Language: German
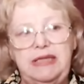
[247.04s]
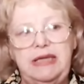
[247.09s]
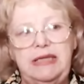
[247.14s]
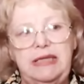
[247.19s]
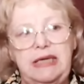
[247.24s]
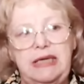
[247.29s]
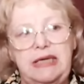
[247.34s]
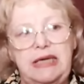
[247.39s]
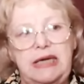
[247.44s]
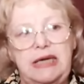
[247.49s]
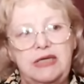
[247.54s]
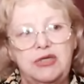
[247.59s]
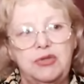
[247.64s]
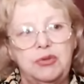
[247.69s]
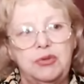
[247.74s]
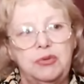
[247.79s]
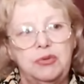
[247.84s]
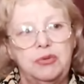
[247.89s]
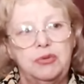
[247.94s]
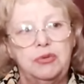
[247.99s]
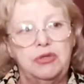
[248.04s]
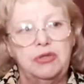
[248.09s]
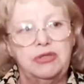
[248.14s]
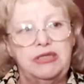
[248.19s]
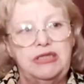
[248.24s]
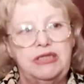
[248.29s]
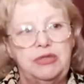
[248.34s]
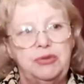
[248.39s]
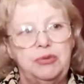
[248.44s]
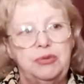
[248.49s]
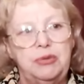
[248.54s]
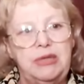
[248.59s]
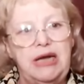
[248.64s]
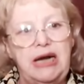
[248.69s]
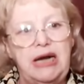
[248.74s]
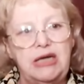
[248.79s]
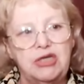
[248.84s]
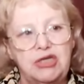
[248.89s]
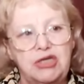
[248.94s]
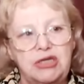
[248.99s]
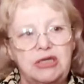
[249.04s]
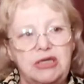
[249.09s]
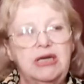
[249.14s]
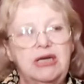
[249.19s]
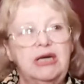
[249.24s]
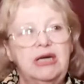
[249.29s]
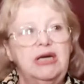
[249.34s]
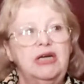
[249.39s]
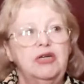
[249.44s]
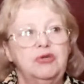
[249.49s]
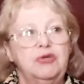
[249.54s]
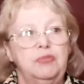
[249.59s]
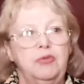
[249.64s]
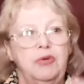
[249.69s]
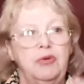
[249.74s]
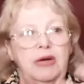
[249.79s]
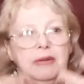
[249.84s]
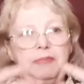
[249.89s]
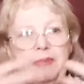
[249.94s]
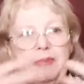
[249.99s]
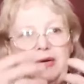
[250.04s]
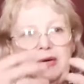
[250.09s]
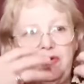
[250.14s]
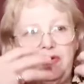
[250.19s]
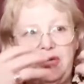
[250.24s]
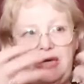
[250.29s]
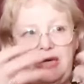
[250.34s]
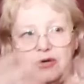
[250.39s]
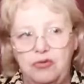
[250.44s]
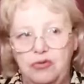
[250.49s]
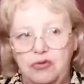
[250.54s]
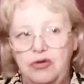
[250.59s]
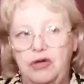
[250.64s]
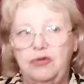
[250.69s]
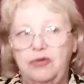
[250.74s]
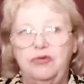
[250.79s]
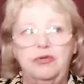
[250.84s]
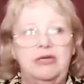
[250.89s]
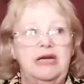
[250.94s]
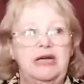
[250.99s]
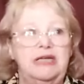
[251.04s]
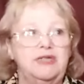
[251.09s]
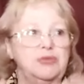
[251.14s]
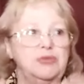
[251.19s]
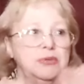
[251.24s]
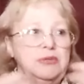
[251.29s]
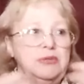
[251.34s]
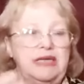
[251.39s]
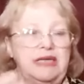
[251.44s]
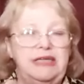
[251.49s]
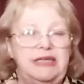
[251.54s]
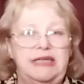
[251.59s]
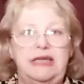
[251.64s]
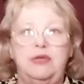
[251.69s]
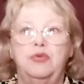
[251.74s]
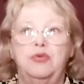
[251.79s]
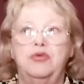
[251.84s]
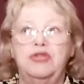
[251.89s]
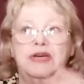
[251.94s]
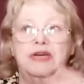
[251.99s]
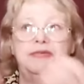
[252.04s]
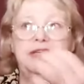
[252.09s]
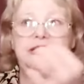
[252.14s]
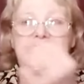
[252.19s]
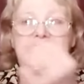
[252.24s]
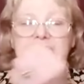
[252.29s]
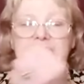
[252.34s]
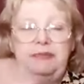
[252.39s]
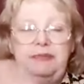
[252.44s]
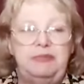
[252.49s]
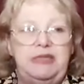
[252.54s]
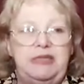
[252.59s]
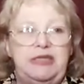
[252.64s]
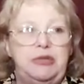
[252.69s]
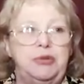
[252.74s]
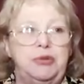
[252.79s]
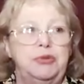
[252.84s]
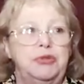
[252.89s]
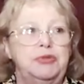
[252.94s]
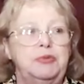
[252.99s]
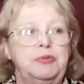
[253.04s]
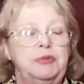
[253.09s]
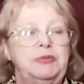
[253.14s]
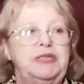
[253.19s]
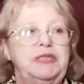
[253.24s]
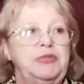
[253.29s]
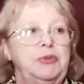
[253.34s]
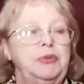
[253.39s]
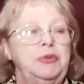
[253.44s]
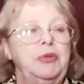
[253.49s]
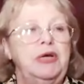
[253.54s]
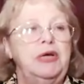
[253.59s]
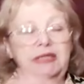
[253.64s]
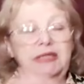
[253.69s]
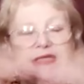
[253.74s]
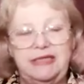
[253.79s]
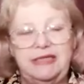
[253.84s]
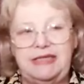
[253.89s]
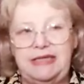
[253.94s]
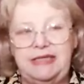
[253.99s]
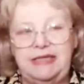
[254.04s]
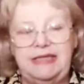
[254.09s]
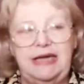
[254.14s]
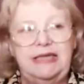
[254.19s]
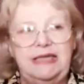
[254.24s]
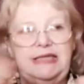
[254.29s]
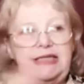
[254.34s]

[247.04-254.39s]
mich an die Farbe der Shorts. Rot mit Hibiskusmuster. Tahitianische Shorts.